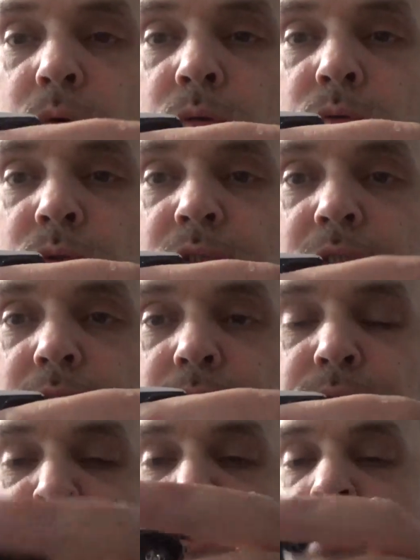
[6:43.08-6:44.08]
und unter der
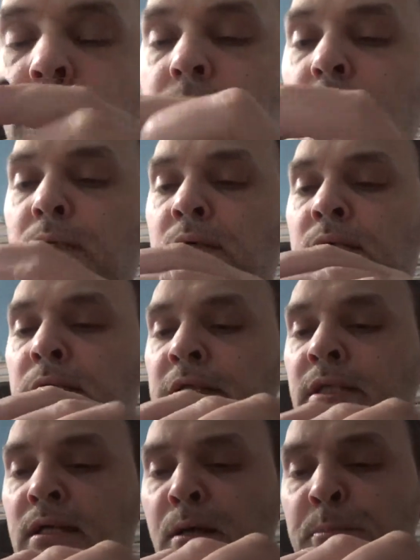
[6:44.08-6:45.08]
Tür kleinen
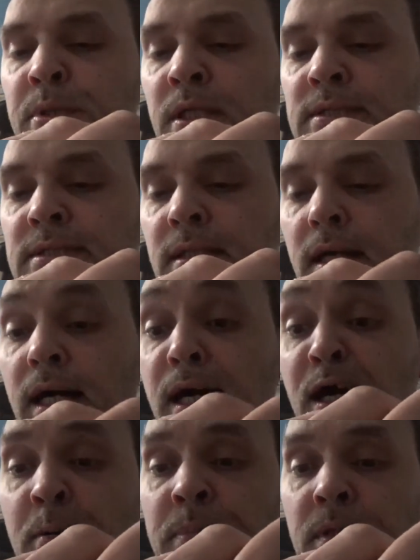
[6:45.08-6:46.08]
Lackabplatze.
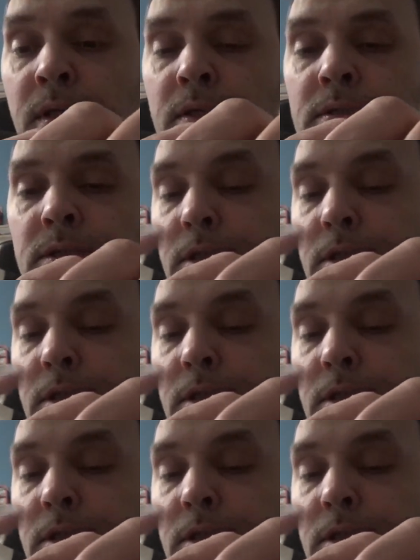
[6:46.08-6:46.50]
Aber